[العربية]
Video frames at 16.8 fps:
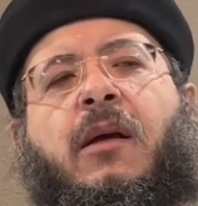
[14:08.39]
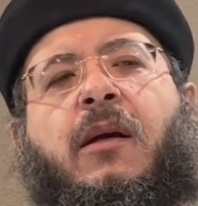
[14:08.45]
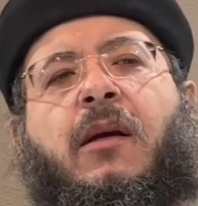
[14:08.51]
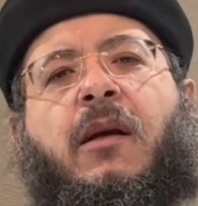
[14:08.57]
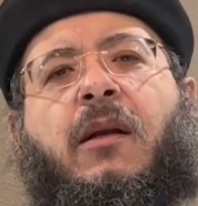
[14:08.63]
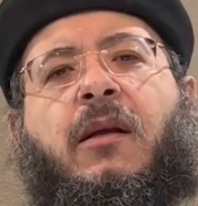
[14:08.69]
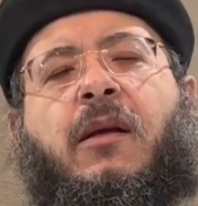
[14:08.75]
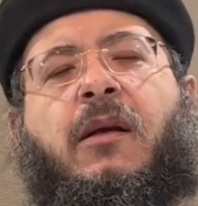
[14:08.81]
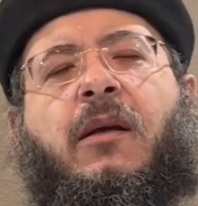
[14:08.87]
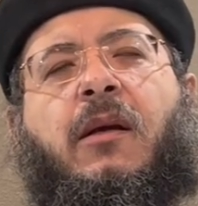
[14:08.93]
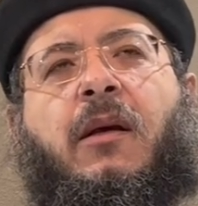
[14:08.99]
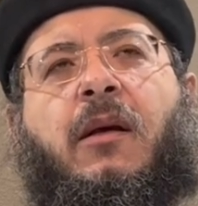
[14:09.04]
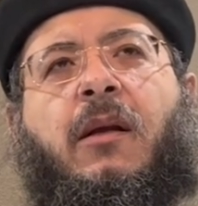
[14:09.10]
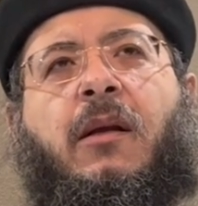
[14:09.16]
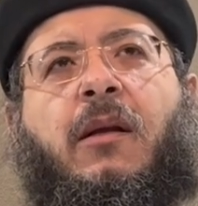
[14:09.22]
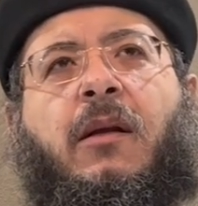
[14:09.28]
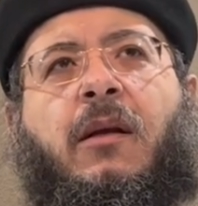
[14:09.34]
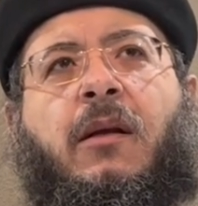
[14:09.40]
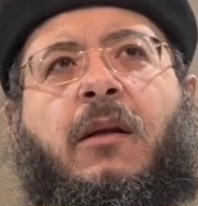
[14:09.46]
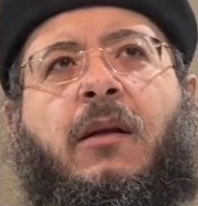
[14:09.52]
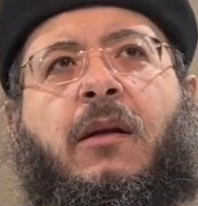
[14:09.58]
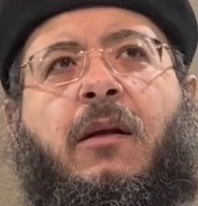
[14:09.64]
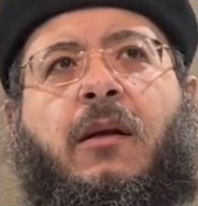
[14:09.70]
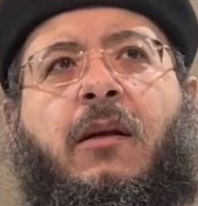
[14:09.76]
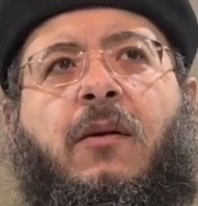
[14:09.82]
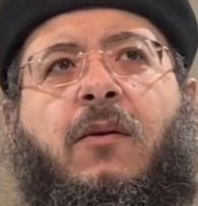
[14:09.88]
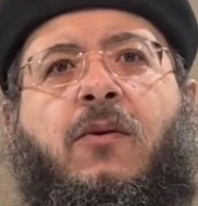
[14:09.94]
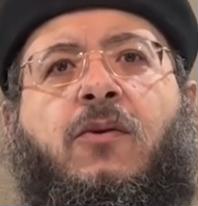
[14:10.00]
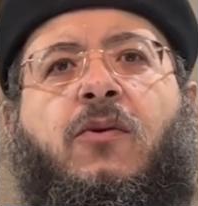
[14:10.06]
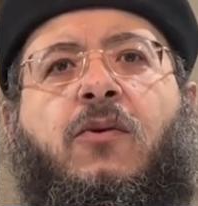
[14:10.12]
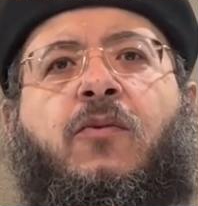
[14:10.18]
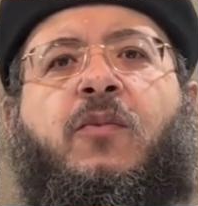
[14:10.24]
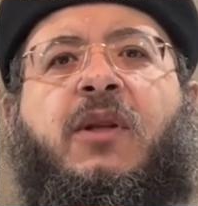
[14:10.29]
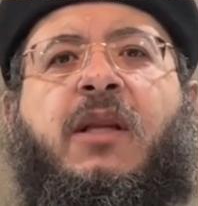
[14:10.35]
يعني
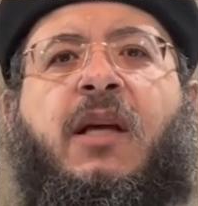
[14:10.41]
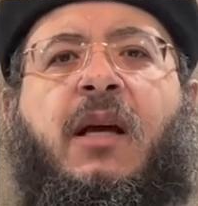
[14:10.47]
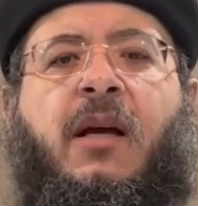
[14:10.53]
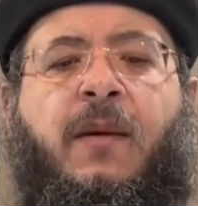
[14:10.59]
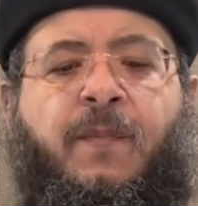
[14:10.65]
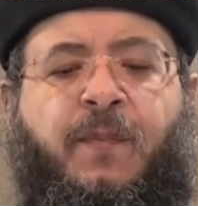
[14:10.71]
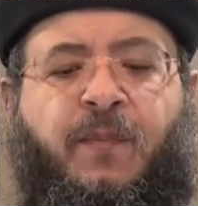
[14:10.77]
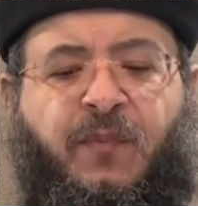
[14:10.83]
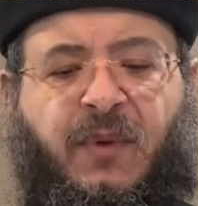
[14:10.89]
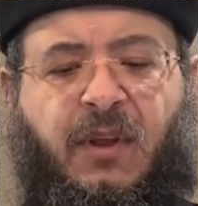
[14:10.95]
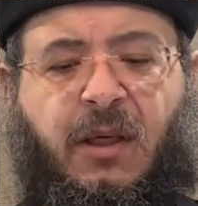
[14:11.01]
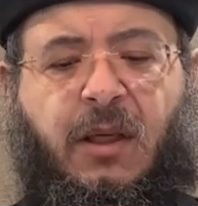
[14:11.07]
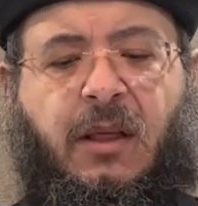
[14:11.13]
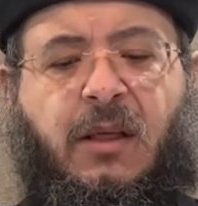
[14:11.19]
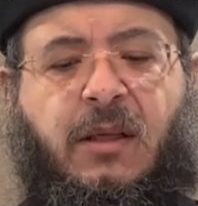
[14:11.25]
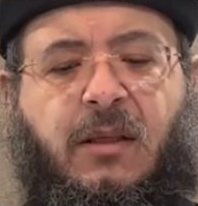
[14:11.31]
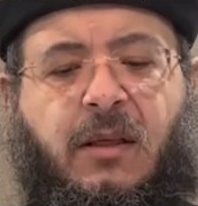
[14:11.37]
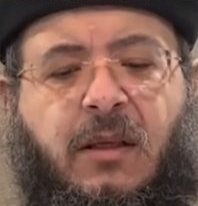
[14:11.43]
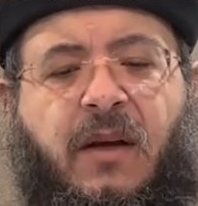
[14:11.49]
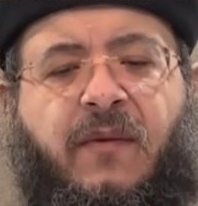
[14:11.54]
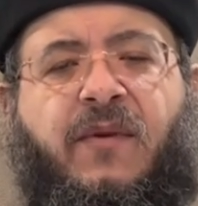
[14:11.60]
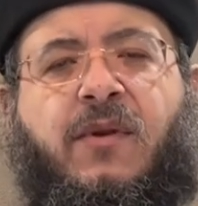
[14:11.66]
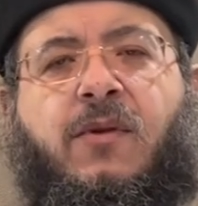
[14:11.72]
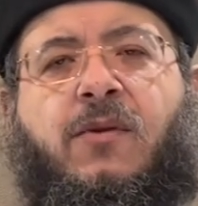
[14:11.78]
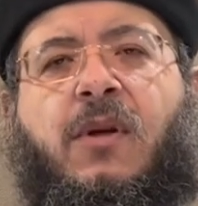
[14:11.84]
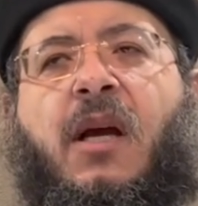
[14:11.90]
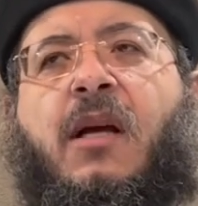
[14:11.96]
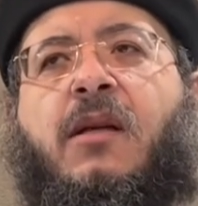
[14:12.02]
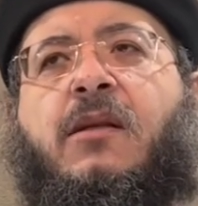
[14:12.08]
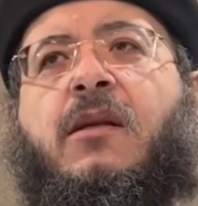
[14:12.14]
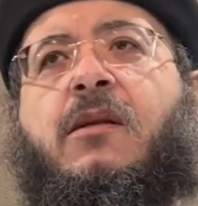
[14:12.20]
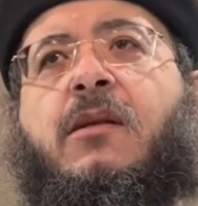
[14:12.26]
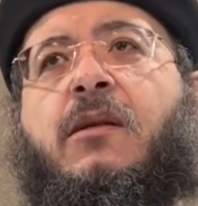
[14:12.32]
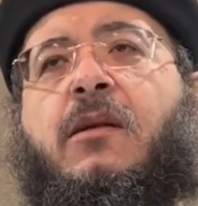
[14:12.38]
الأسقف بتاع كنيسة أفسس
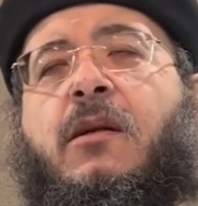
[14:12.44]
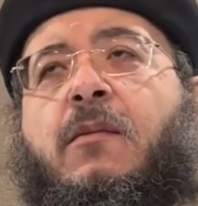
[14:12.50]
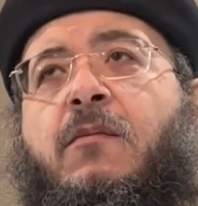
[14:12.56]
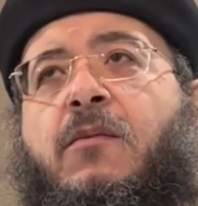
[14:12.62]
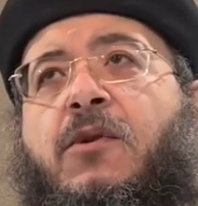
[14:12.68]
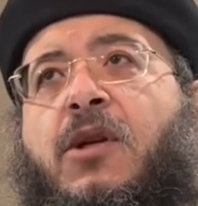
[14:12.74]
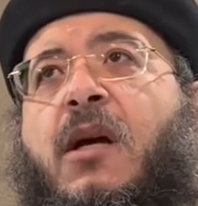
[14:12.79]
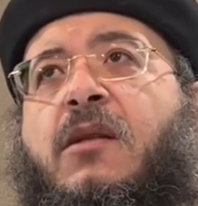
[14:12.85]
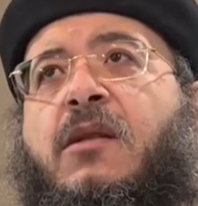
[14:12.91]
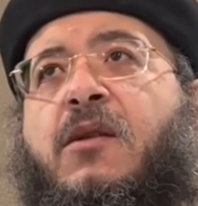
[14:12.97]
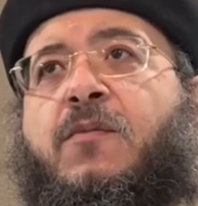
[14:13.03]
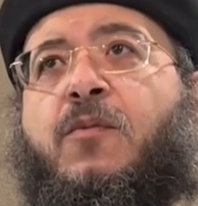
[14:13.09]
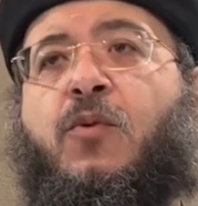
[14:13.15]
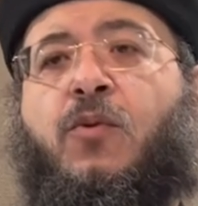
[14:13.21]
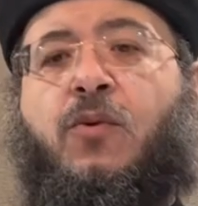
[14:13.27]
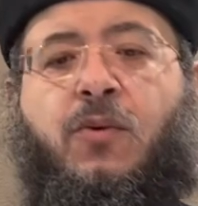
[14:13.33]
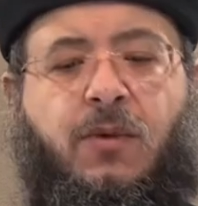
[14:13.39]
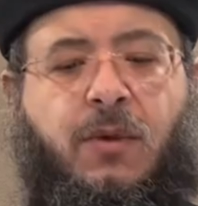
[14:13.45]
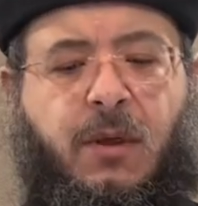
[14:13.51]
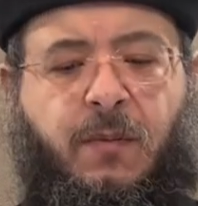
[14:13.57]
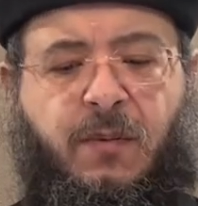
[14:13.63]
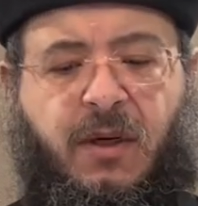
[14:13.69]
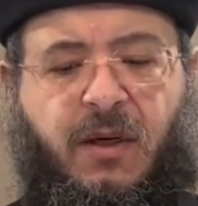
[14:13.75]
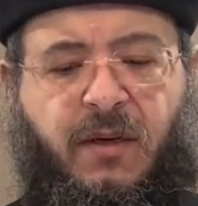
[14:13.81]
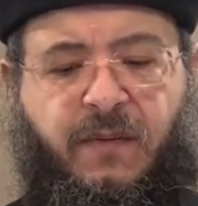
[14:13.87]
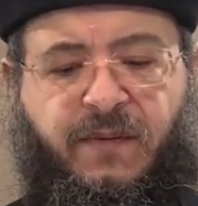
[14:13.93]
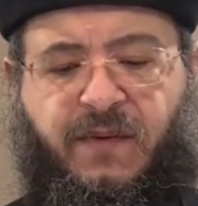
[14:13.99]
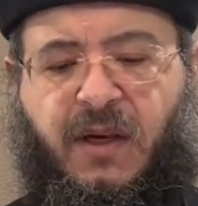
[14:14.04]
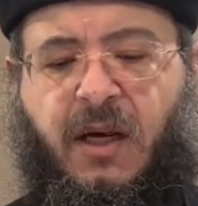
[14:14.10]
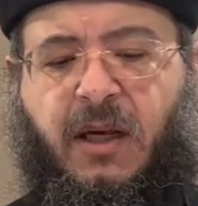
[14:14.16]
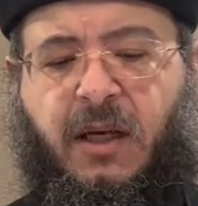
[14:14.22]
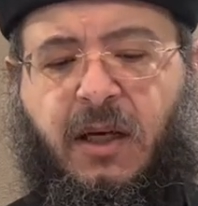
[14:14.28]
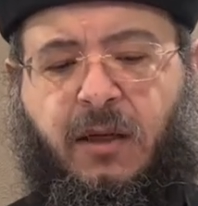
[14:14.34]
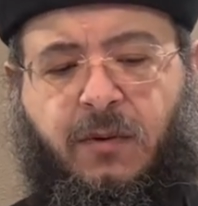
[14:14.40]
حاسس مش حاسس بوجود ربنا في
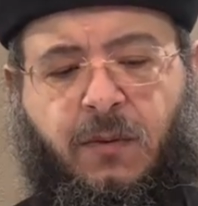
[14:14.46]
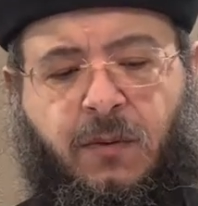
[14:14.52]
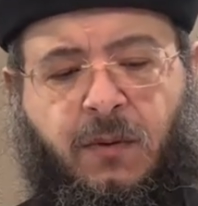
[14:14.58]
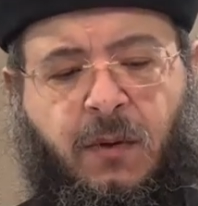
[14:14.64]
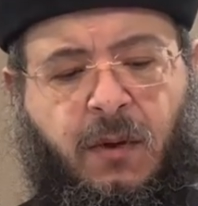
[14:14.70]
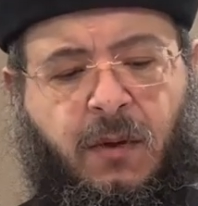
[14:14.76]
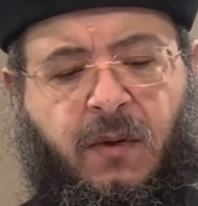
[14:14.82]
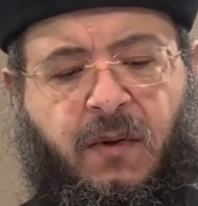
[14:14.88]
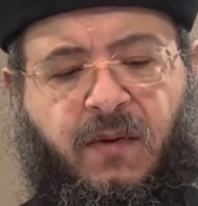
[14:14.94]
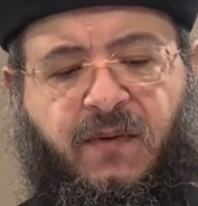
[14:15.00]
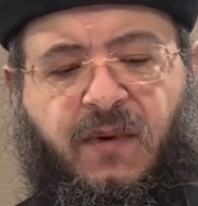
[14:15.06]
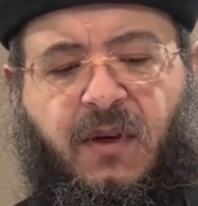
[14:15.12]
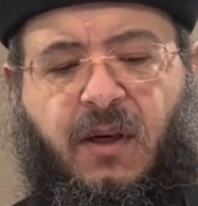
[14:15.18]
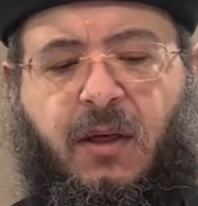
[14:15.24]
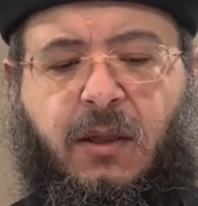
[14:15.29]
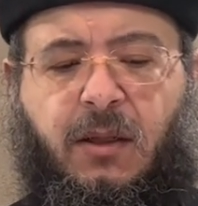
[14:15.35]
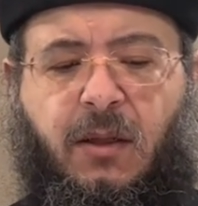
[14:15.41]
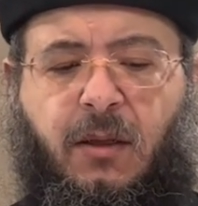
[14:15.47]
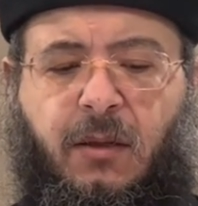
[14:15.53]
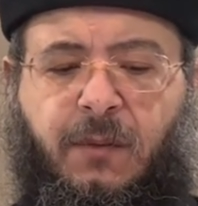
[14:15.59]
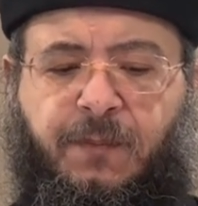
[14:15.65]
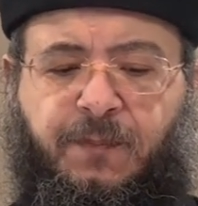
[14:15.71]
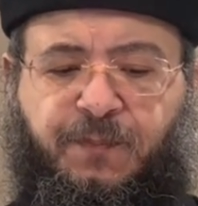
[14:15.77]
حياته فأخطأ